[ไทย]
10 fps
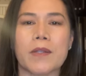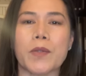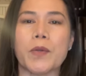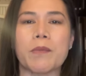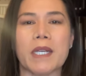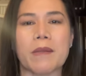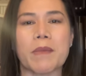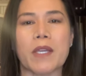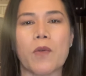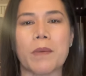ดูเหมือน
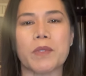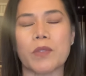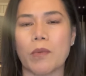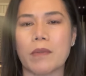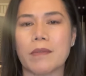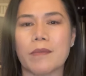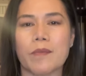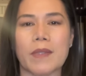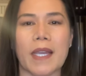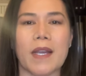มีความสุข
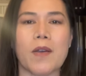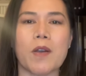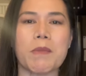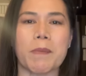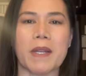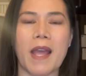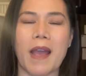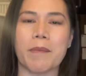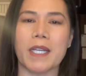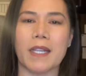แต่เขาก็มีปัญหา
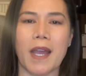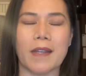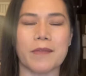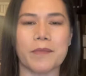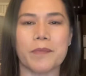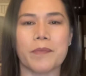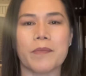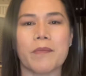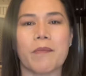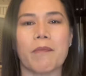เหมือนกัน
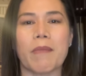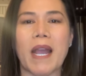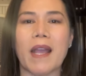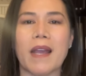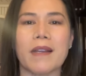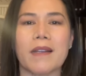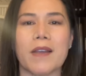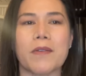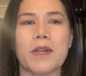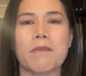บางครั้ง
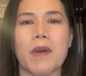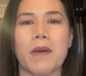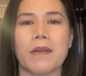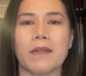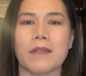เราก็มอง